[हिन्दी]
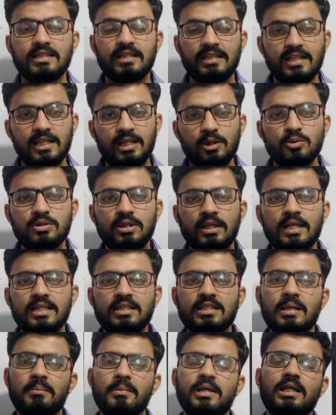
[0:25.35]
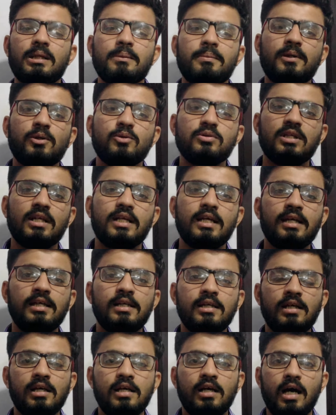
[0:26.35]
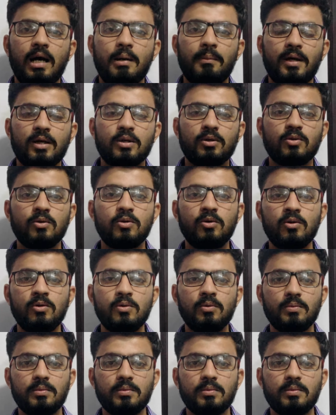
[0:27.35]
सिंगल यूज़र है चाहे मल्टीपल यूज़र है हमारे को